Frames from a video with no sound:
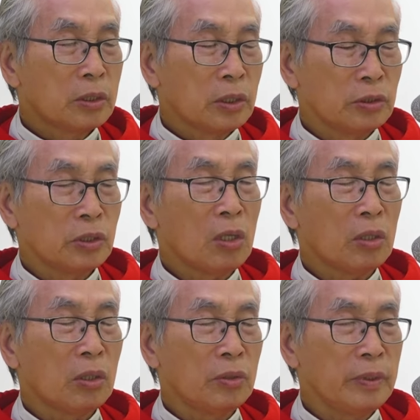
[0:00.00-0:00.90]
tự do
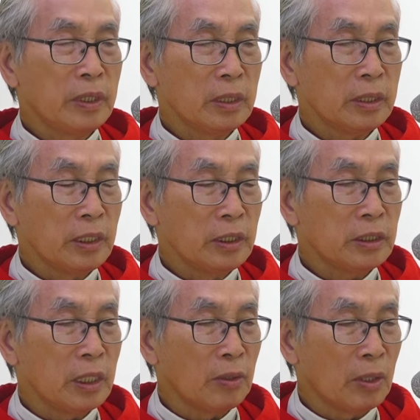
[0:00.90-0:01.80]
đối với những cái
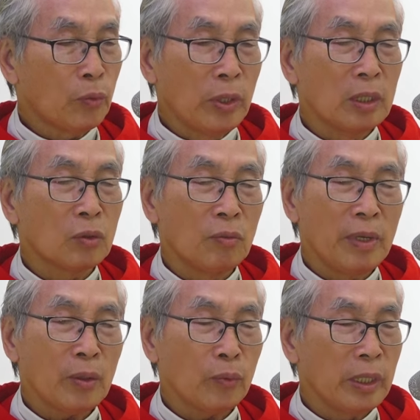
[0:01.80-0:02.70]
gì quyền lực của
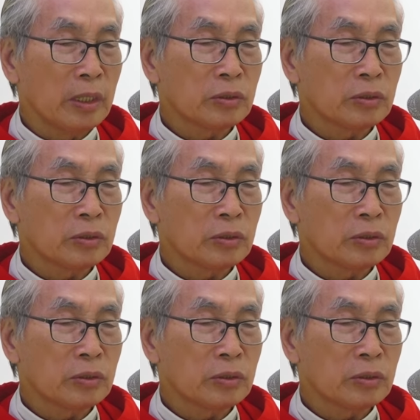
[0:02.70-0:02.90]
ma quỷ